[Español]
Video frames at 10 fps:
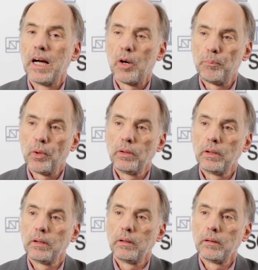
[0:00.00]

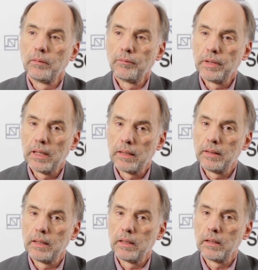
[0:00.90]
Japón,
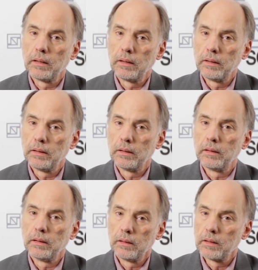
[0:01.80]
Finlandia
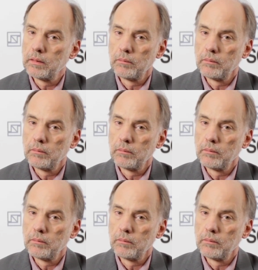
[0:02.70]
y,